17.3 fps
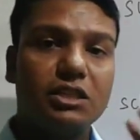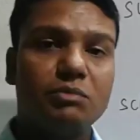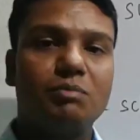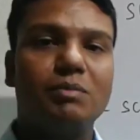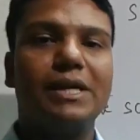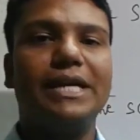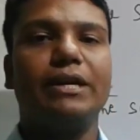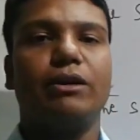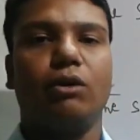
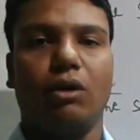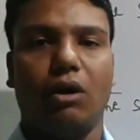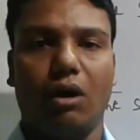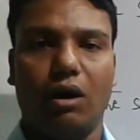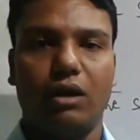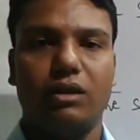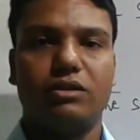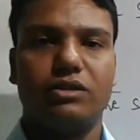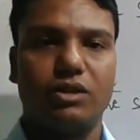স্প্লিট করা
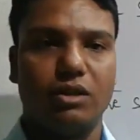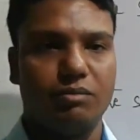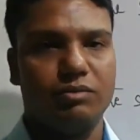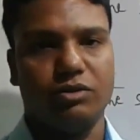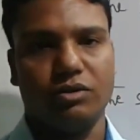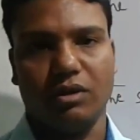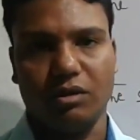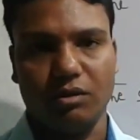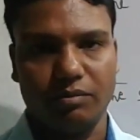হয় সে
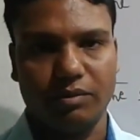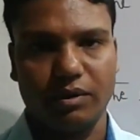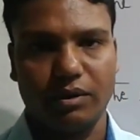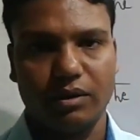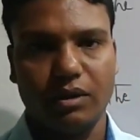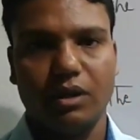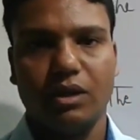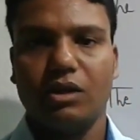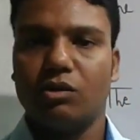বিষয়ের ওপরে
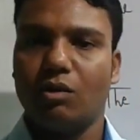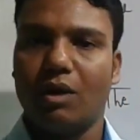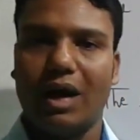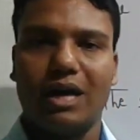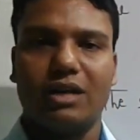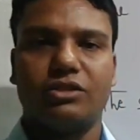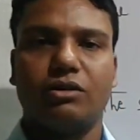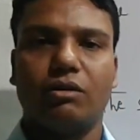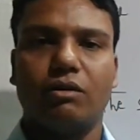তো
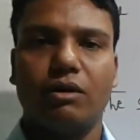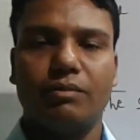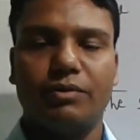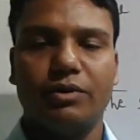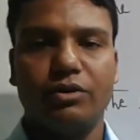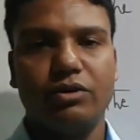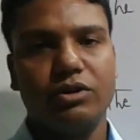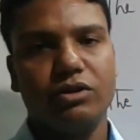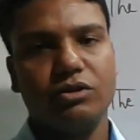আশা করি
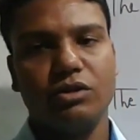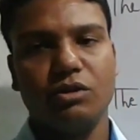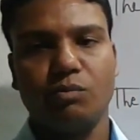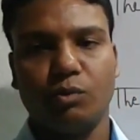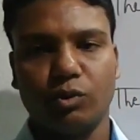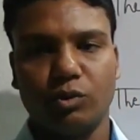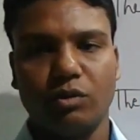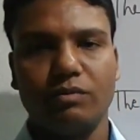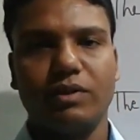ভিডিওটি যদি
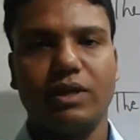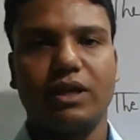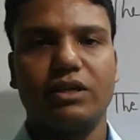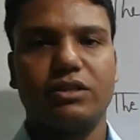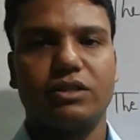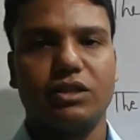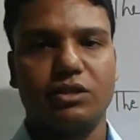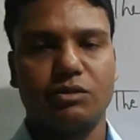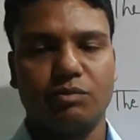প্রথম থেকে
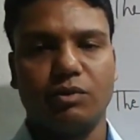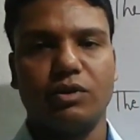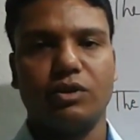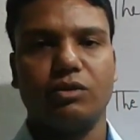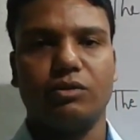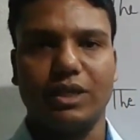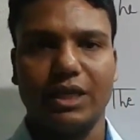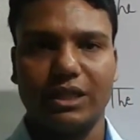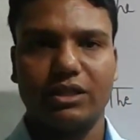শেষ
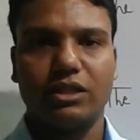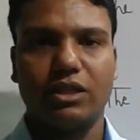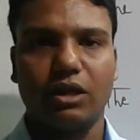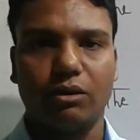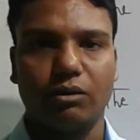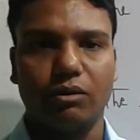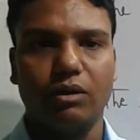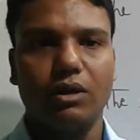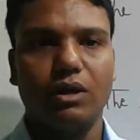পর্যন্ত দেখতে
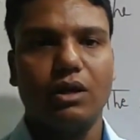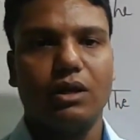থাকো